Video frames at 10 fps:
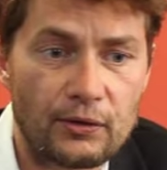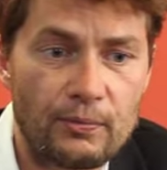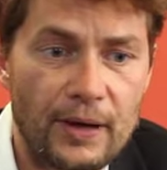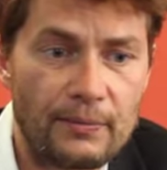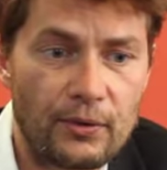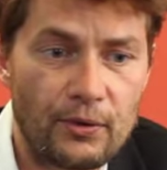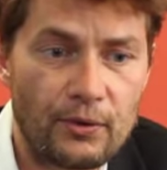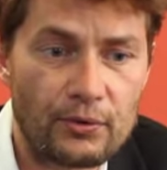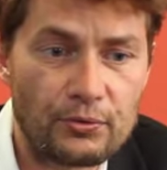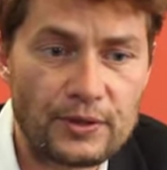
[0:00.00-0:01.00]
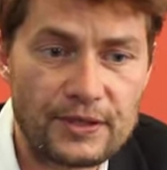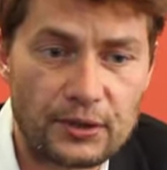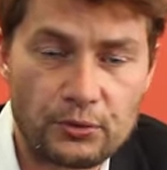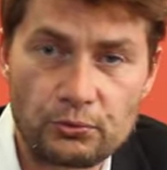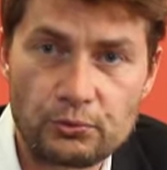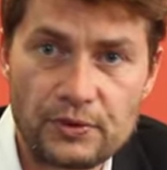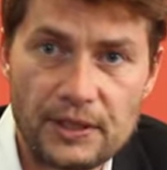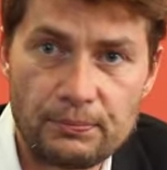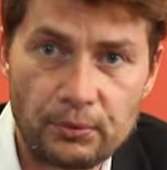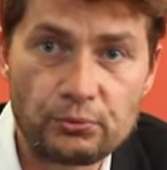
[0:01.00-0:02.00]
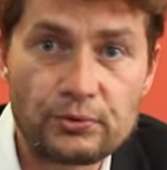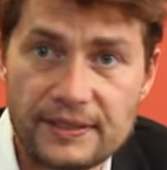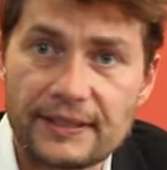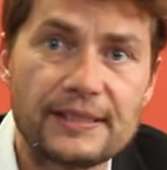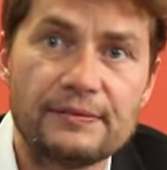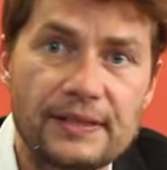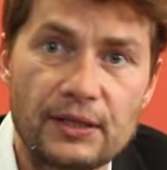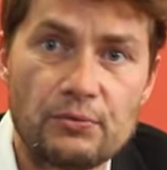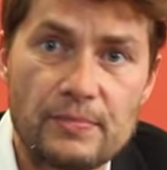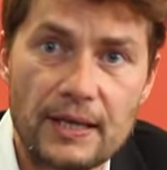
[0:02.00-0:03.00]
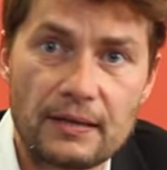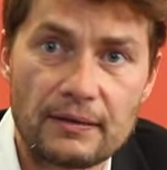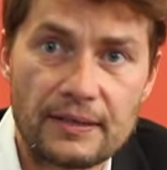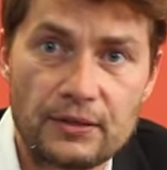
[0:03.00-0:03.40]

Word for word: globalement l'utilisation d'outils pour toutes les activités humaines